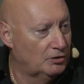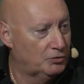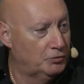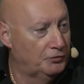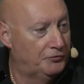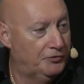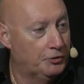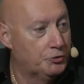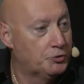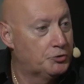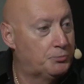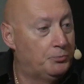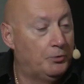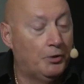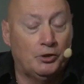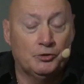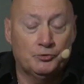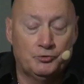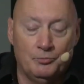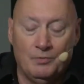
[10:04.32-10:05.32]
quand tu fais du
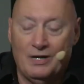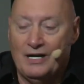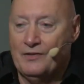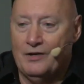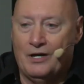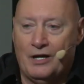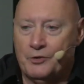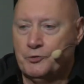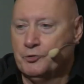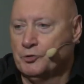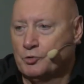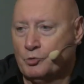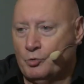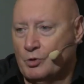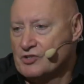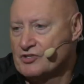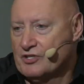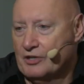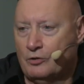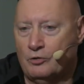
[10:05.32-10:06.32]
sport, tu mènes 1, 2,
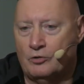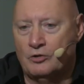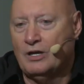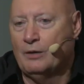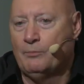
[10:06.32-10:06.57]
3, 0,